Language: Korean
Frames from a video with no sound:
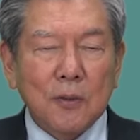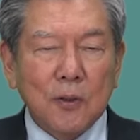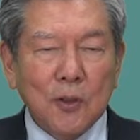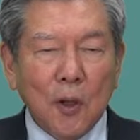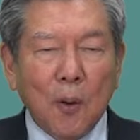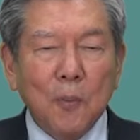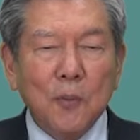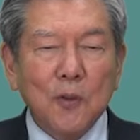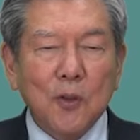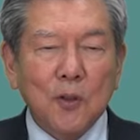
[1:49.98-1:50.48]

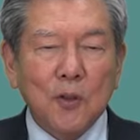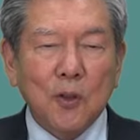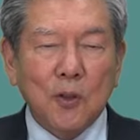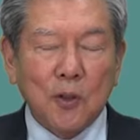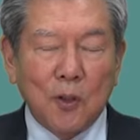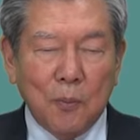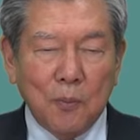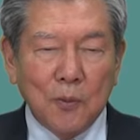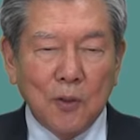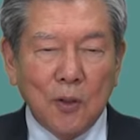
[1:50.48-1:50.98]

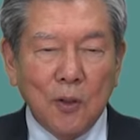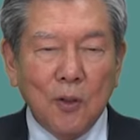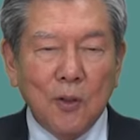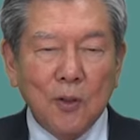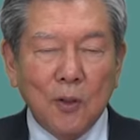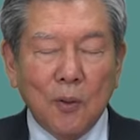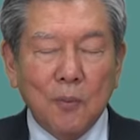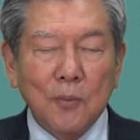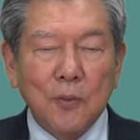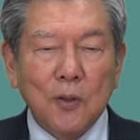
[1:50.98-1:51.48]

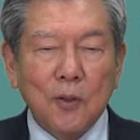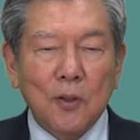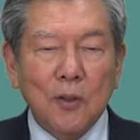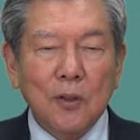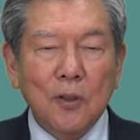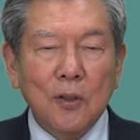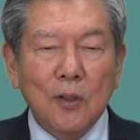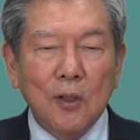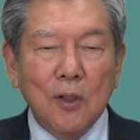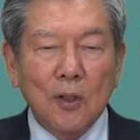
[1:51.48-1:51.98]

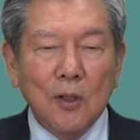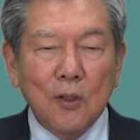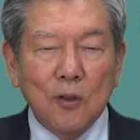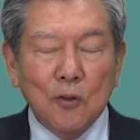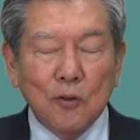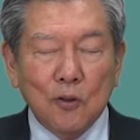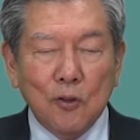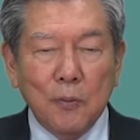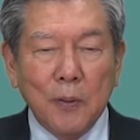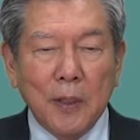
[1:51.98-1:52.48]
그염려죠염려염려를
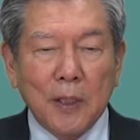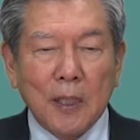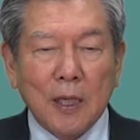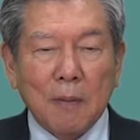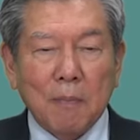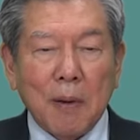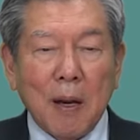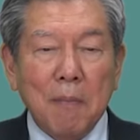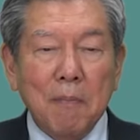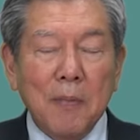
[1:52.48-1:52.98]
수비에다
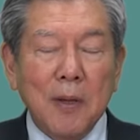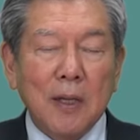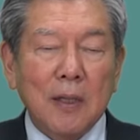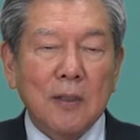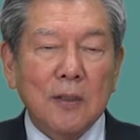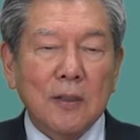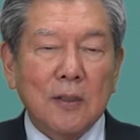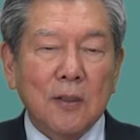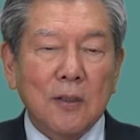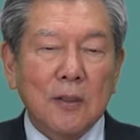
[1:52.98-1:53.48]

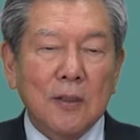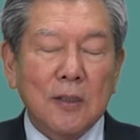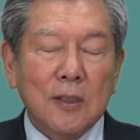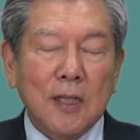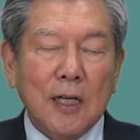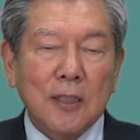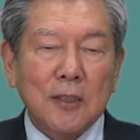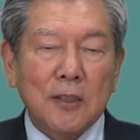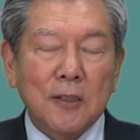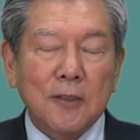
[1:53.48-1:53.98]
판매하는 그런
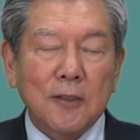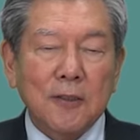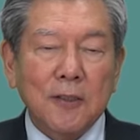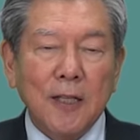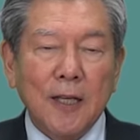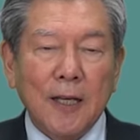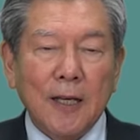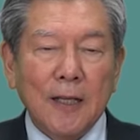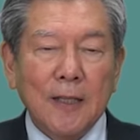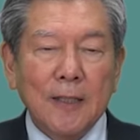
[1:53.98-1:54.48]
일을
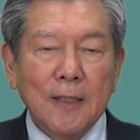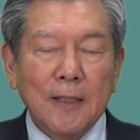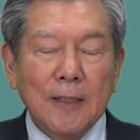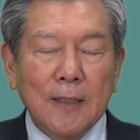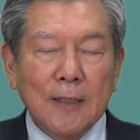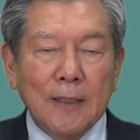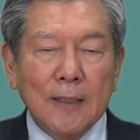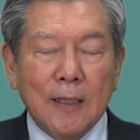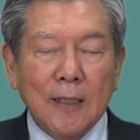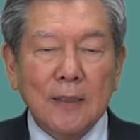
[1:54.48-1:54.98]
하셨는데
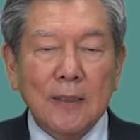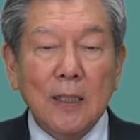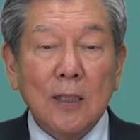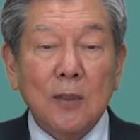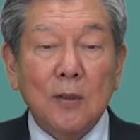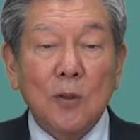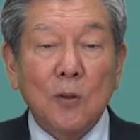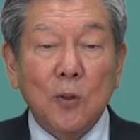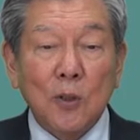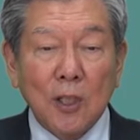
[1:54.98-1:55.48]
굉장히
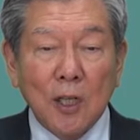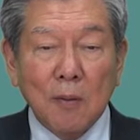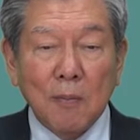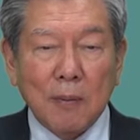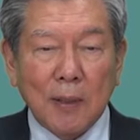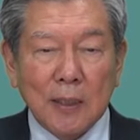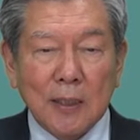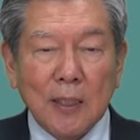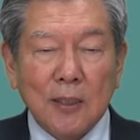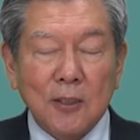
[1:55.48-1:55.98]
그 고생을
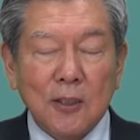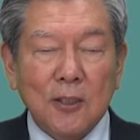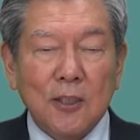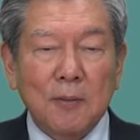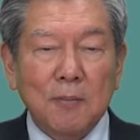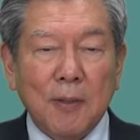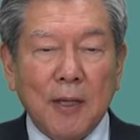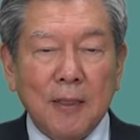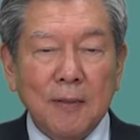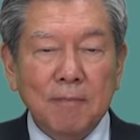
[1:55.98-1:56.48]
많이
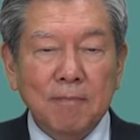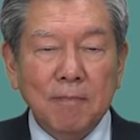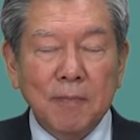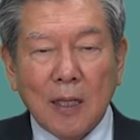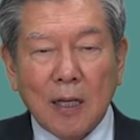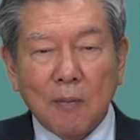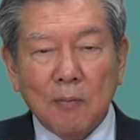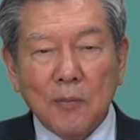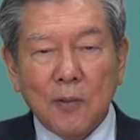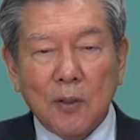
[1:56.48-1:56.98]
하셨지만
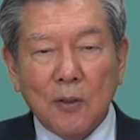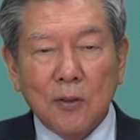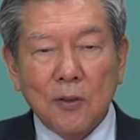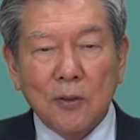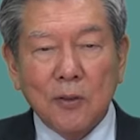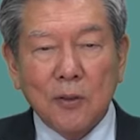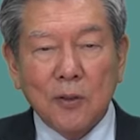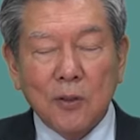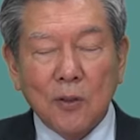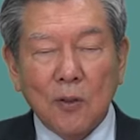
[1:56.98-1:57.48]
나름대로
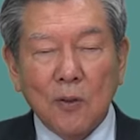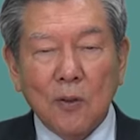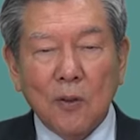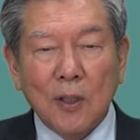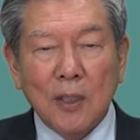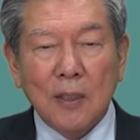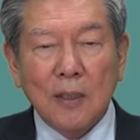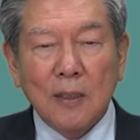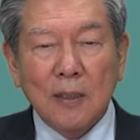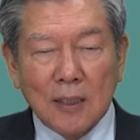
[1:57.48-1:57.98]
그
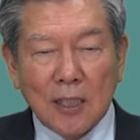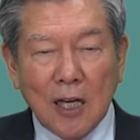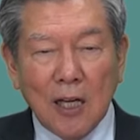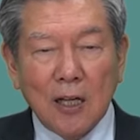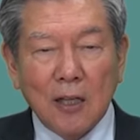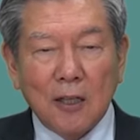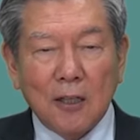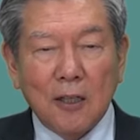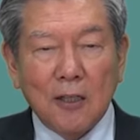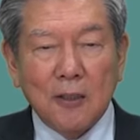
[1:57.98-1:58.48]
성공한
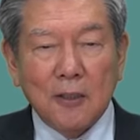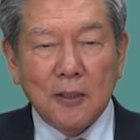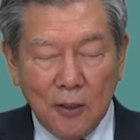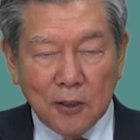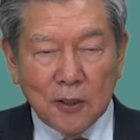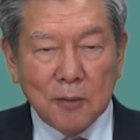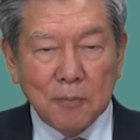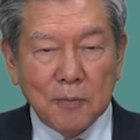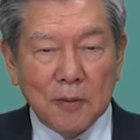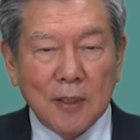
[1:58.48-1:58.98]

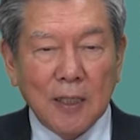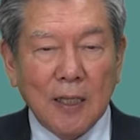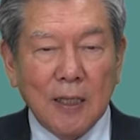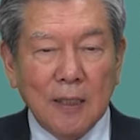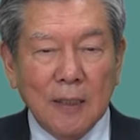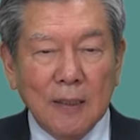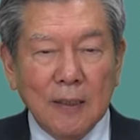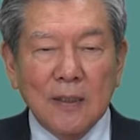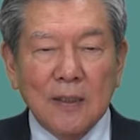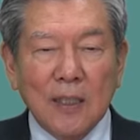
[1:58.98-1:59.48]
사회과였습니다.
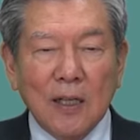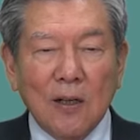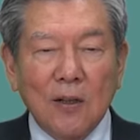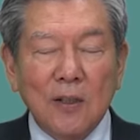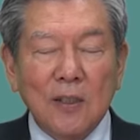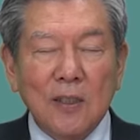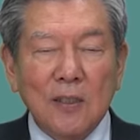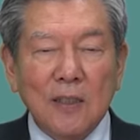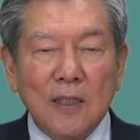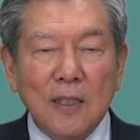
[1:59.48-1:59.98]
제가
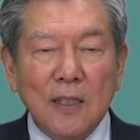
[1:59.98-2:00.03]
어릴